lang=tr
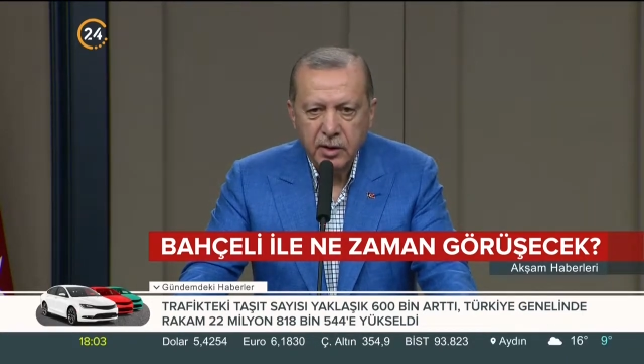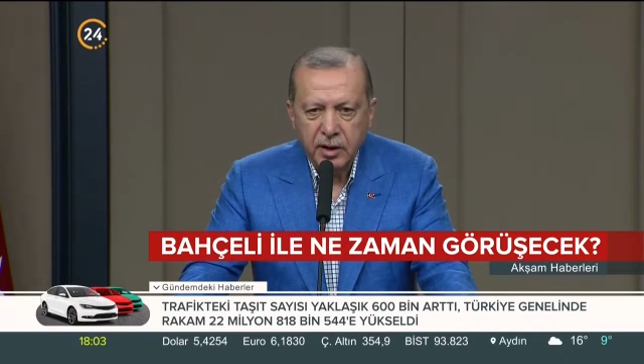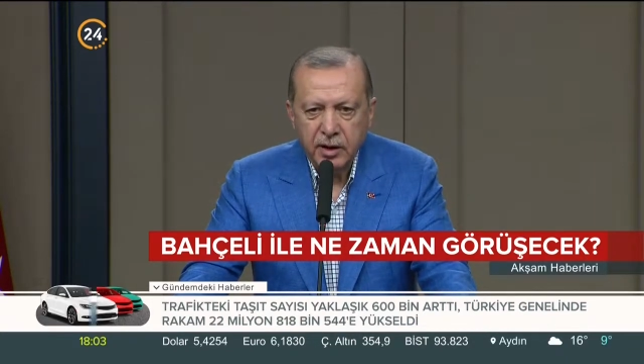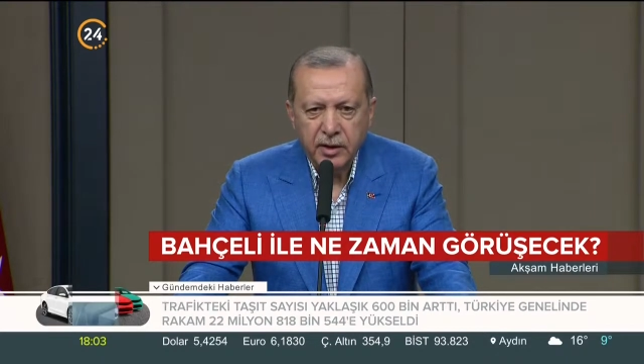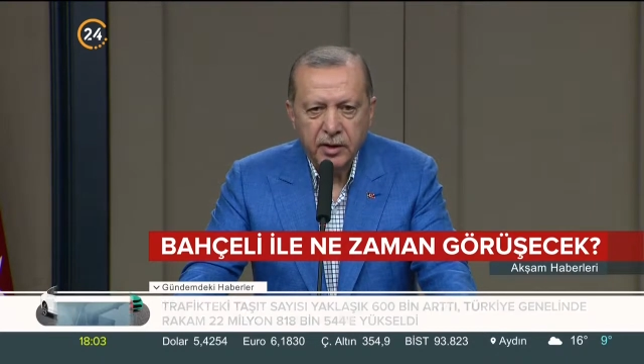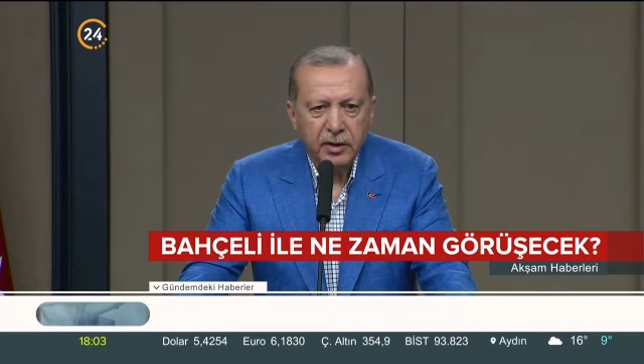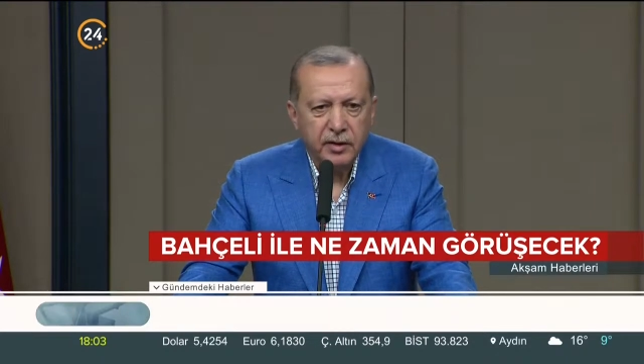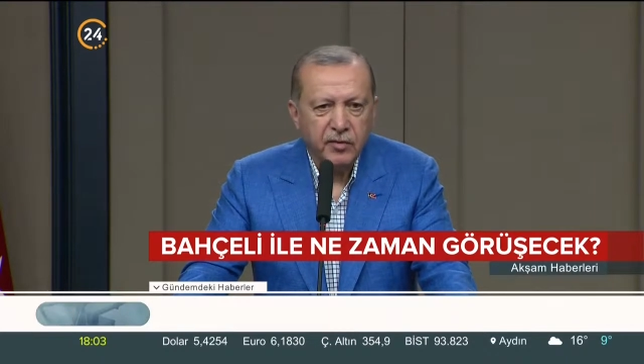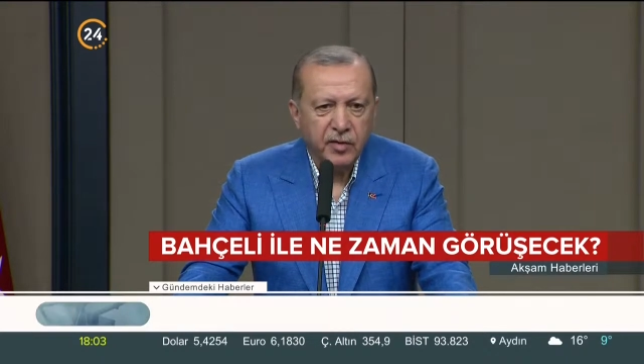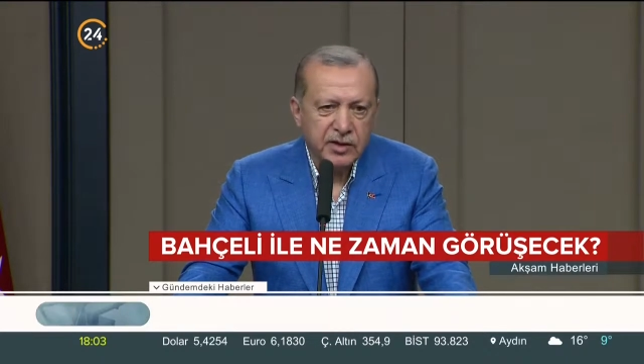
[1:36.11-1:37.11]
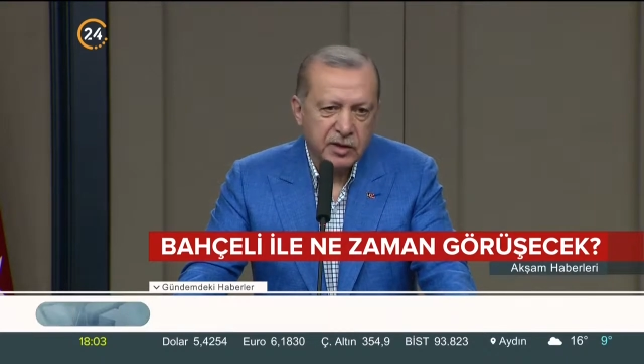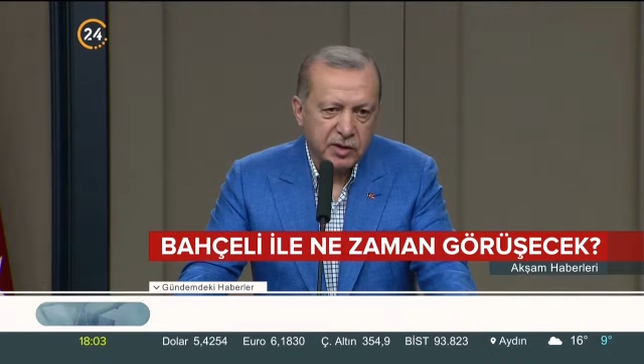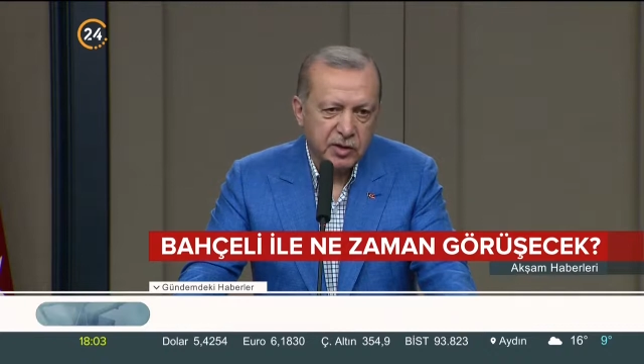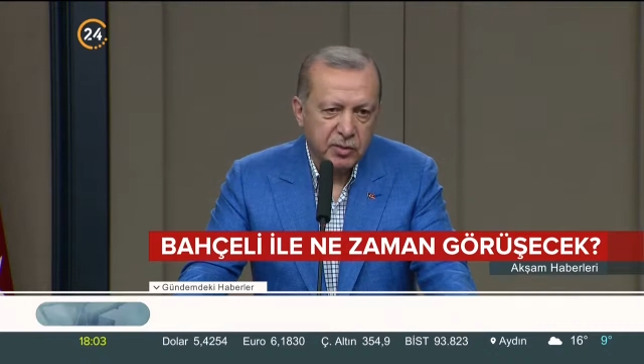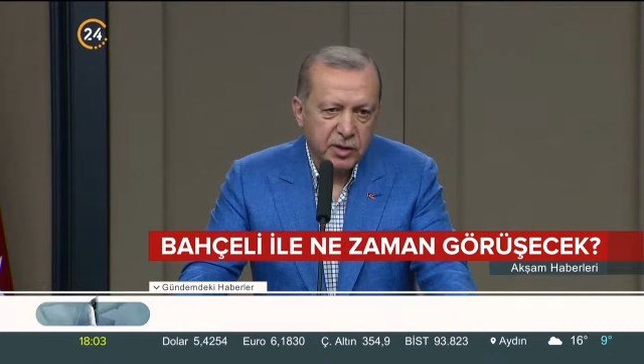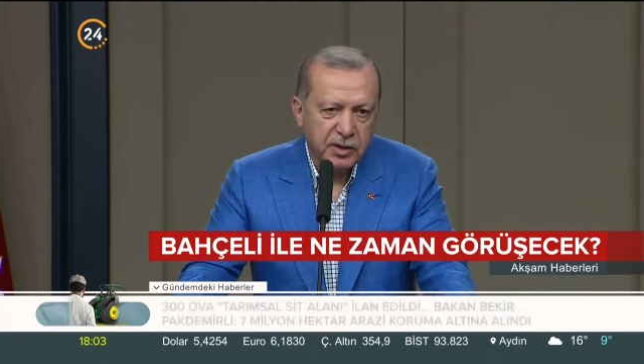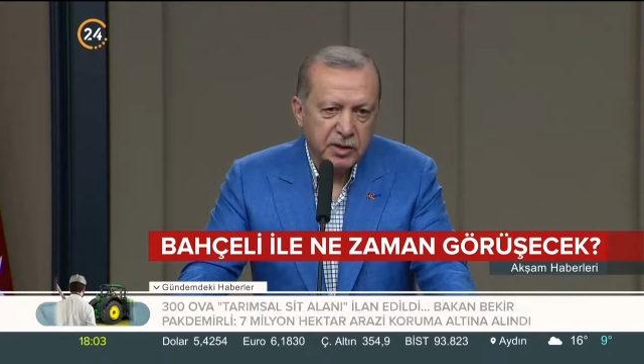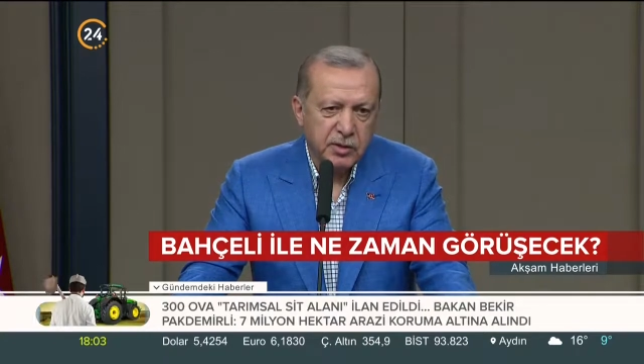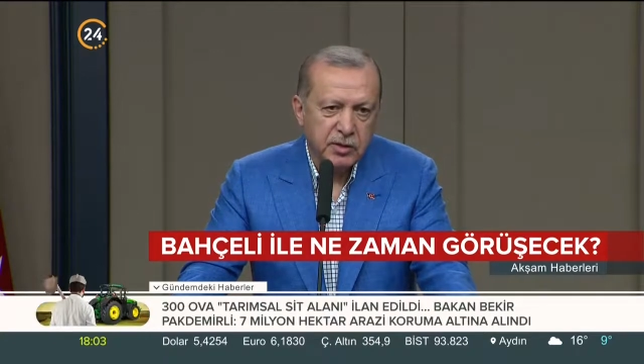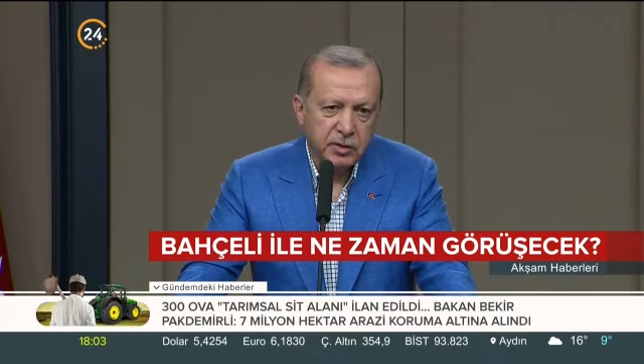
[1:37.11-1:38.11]
yani
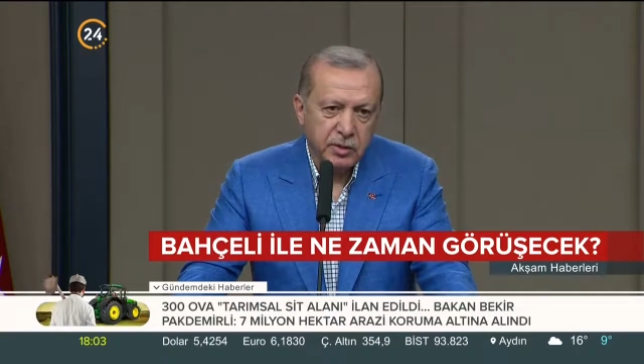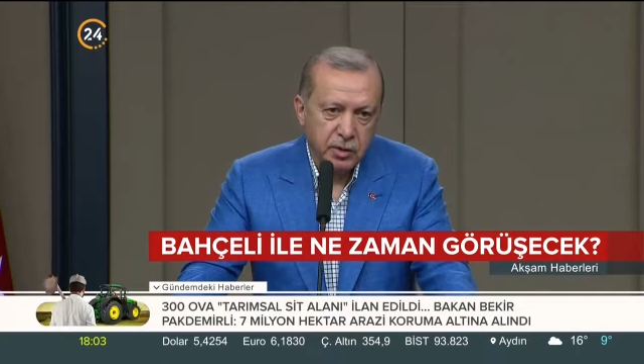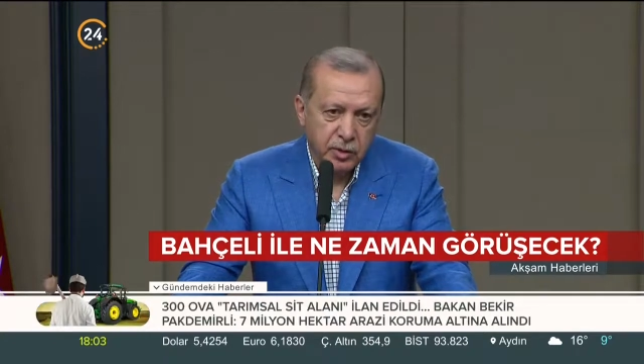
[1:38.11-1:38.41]
vazgeçilmezdir.